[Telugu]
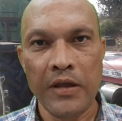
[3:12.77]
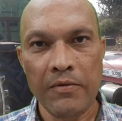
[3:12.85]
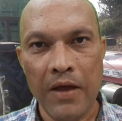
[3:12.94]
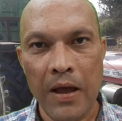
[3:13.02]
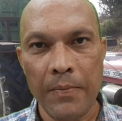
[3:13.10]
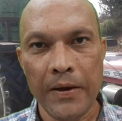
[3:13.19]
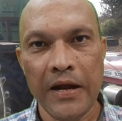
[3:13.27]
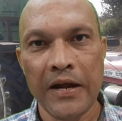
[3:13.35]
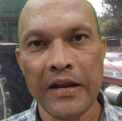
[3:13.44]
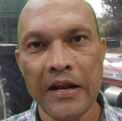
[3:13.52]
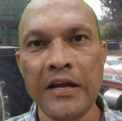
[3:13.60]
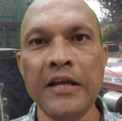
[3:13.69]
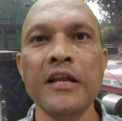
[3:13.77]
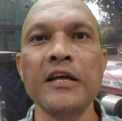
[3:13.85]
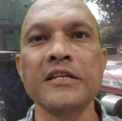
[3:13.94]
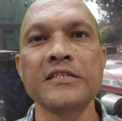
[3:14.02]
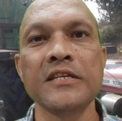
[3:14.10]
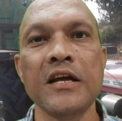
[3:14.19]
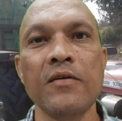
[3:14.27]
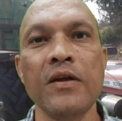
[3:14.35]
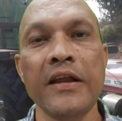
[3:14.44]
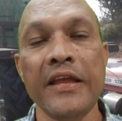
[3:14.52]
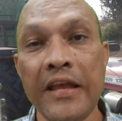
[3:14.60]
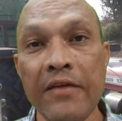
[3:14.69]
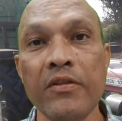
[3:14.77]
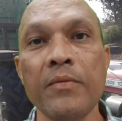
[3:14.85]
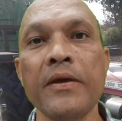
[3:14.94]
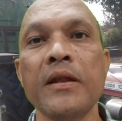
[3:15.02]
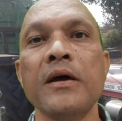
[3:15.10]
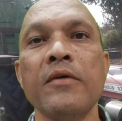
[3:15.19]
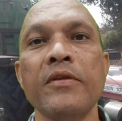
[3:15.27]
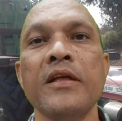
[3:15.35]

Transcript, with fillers: ఈ వ్యాపారాన్ని రన్నింగ్లోకి తీసుకురావాలంటే ఏ విధమైన